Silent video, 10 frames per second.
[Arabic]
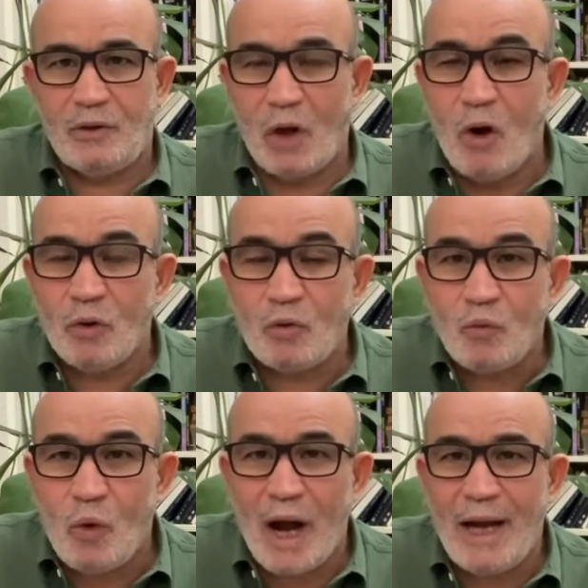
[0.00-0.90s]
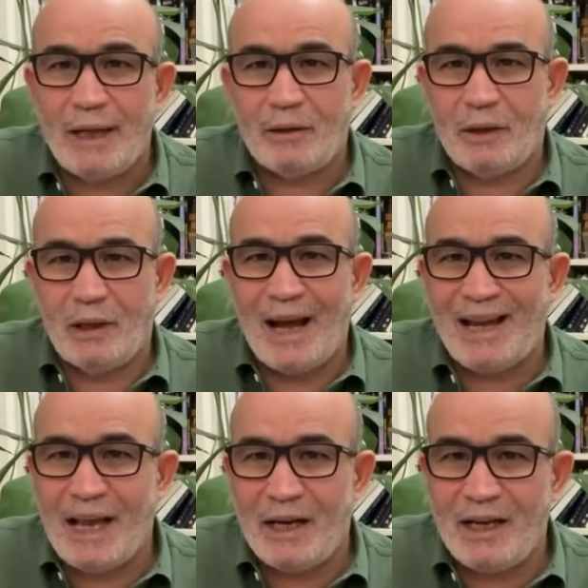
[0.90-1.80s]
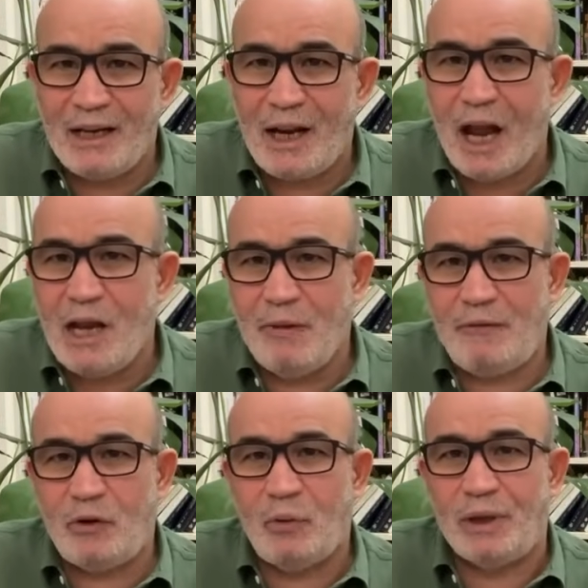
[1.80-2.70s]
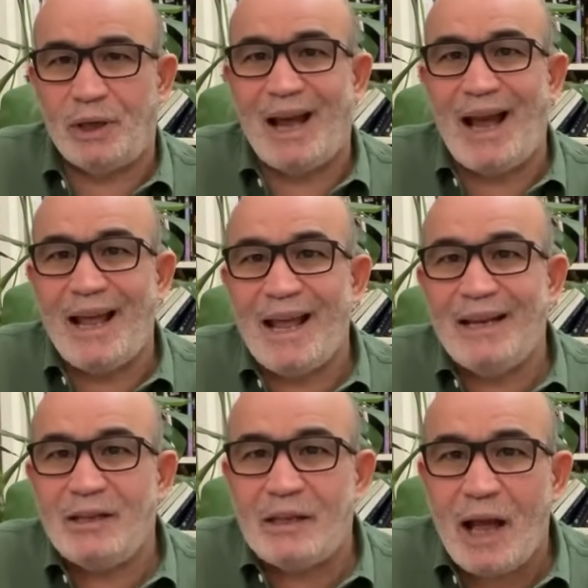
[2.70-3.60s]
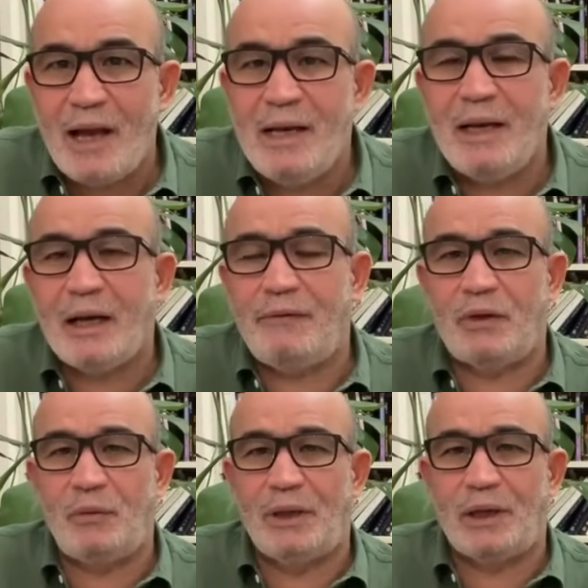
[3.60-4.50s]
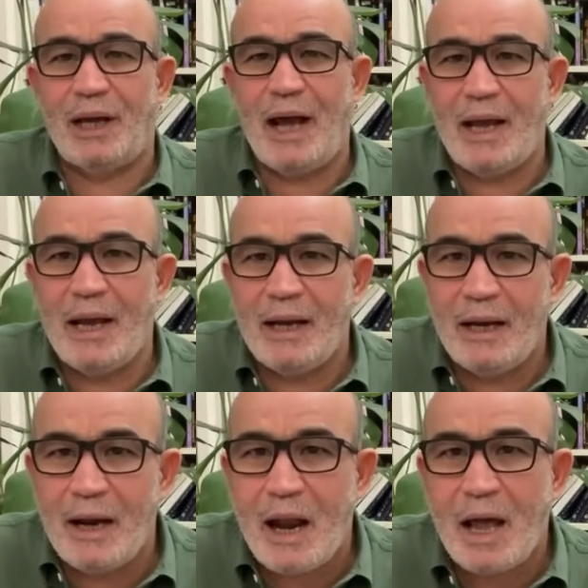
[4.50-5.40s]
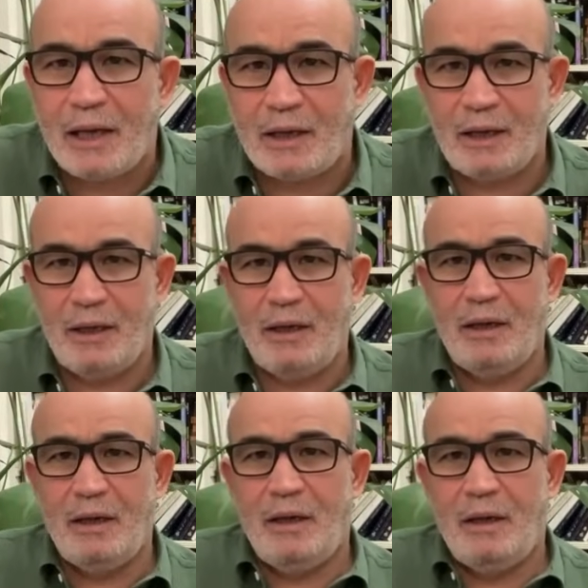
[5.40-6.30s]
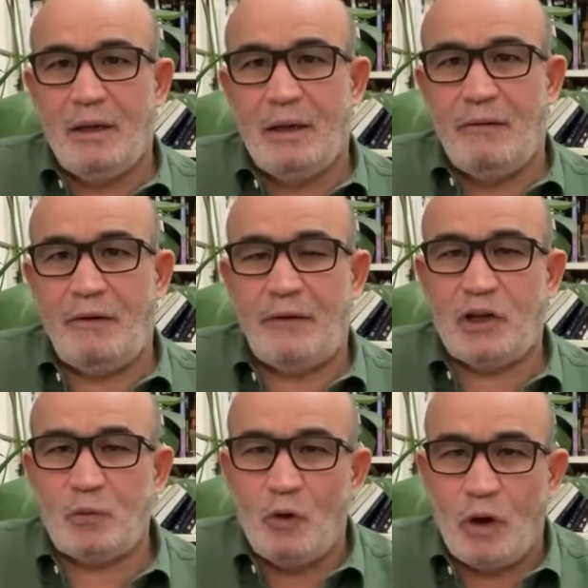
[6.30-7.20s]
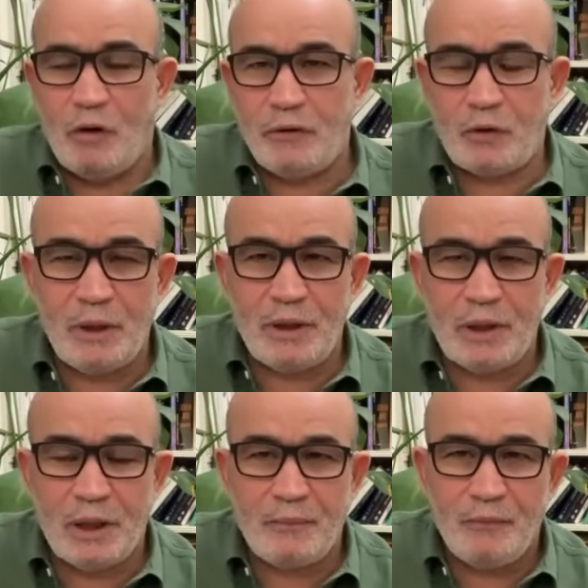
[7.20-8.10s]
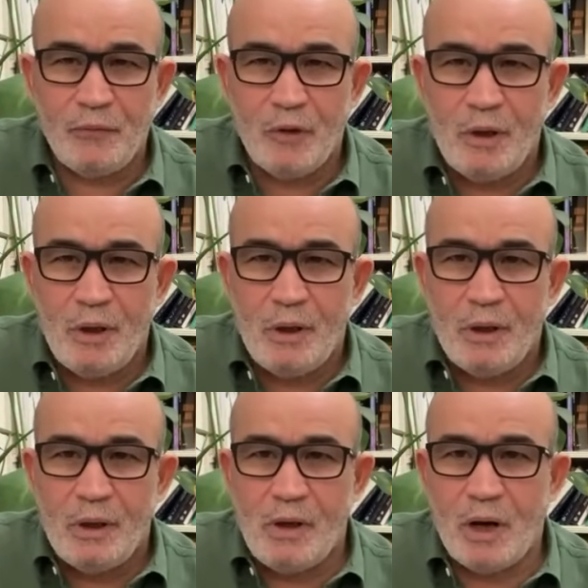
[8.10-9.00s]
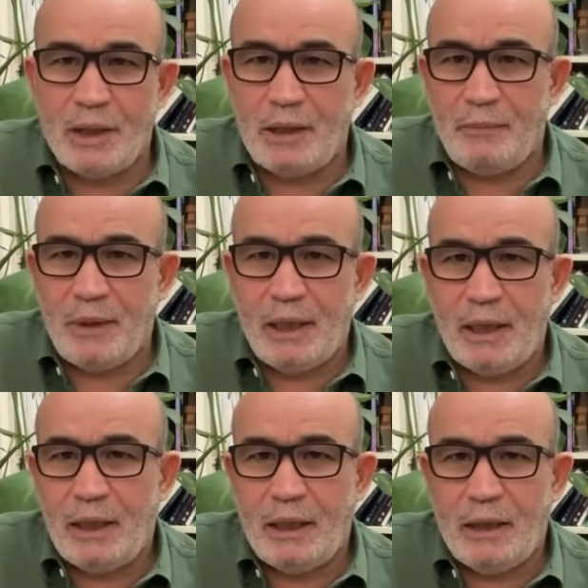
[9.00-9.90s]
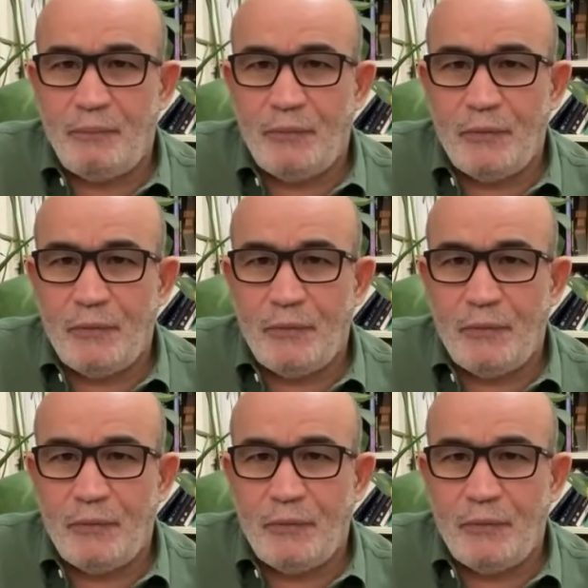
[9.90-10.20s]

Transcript: صوت واحد احيانا كلمه في تويتر احيانا تعليق في تويتر احيانا لايك في الفيسبوك او في تويتر يؤدي به